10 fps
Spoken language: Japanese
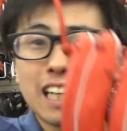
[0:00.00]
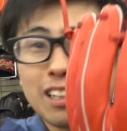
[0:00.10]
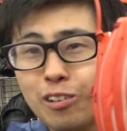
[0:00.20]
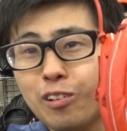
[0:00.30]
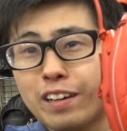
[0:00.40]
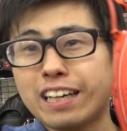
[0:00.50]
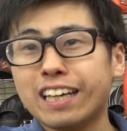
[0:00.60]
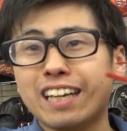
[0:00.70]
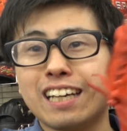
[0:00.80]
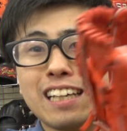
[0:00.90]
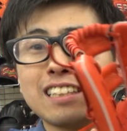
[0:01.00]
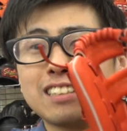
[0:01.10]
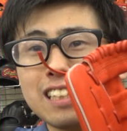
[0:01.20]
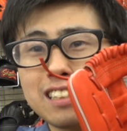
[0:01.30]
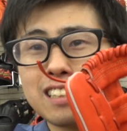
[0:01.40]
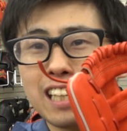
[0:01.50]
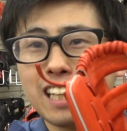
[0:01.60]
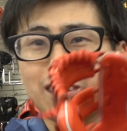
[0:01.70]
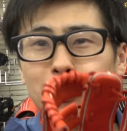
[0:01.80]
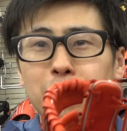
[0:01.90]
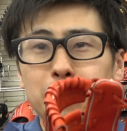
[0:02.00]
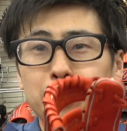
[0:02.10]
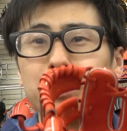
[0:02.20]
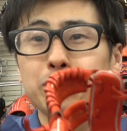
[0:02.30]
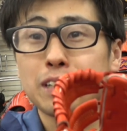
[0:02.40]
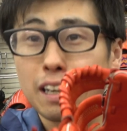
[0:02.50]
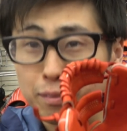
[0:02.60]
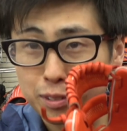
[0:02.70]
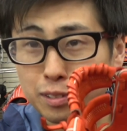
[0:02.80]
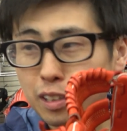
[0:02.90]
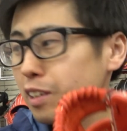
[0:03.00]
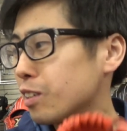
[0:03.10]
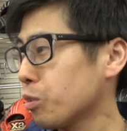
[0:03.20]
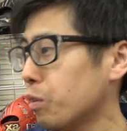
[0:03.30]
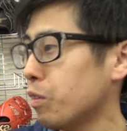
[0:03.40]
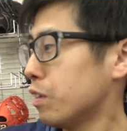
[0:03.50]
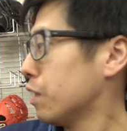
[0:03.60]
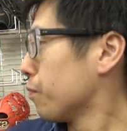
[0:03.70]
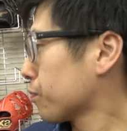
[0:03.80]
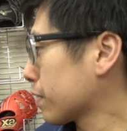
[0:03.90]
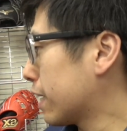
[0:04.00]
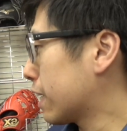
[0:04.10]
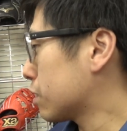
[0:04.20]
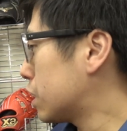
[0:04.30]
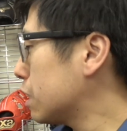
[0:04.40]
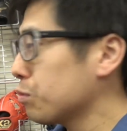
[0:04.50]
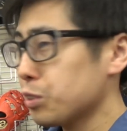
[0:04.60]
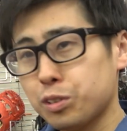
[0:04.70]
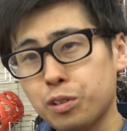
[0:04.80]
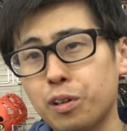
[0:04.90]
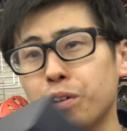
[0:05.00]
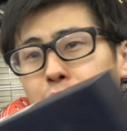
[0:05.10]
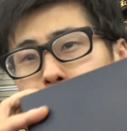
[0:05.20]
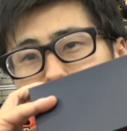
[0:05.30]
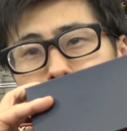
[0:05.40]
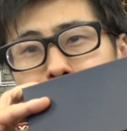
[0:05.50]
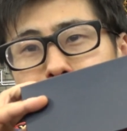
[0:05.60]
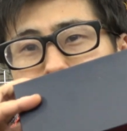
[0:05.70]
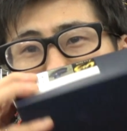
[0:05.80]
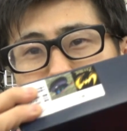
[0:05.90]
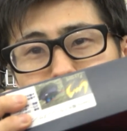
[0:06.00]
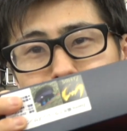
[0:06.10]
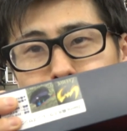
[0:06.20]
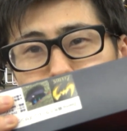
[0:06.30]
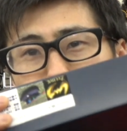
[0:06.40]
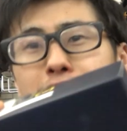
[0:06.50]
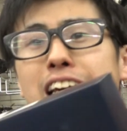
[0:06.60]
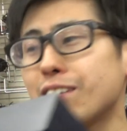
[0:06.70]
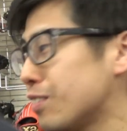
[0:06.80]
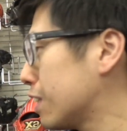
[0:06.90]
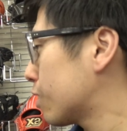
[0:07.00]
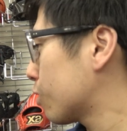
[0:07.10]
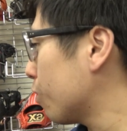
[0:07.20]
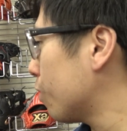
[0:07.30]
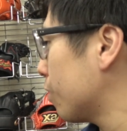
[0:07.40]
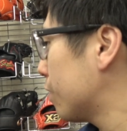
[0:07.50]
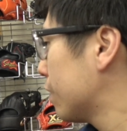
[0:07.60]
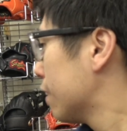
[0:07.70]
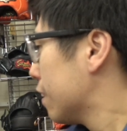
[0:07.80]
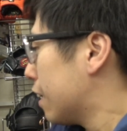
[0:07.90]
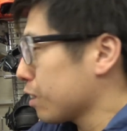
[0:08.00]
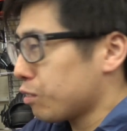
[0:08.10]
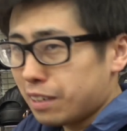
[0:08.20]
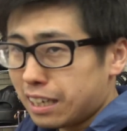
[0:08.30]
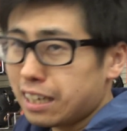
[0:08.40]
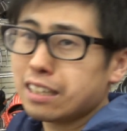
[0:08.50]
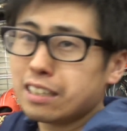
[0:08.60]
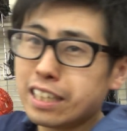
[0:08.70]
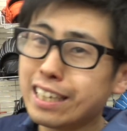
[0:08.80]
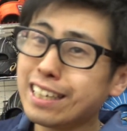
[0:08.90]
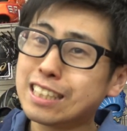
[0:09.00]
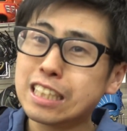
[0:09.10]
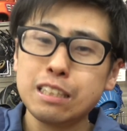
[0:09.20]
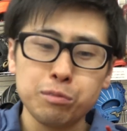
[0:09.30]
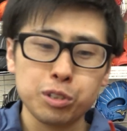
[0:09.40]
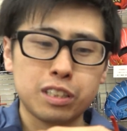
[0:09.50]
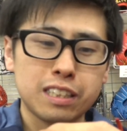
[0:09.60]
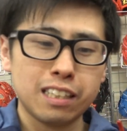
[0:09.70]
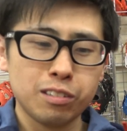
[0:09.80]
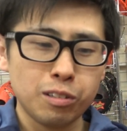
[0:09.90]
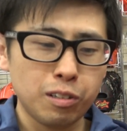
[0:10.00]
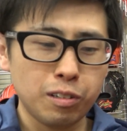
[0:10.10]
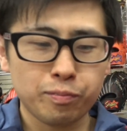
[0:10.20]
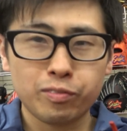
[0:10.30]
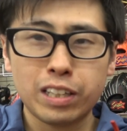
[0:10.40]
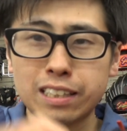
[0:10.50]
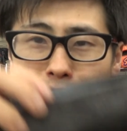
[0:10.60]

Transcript: らの、えー、エスエスケー のこのグラブと、えー、ジームスの、えー、サングラスのネイビーと、あとは、えー、ジームスさんのペン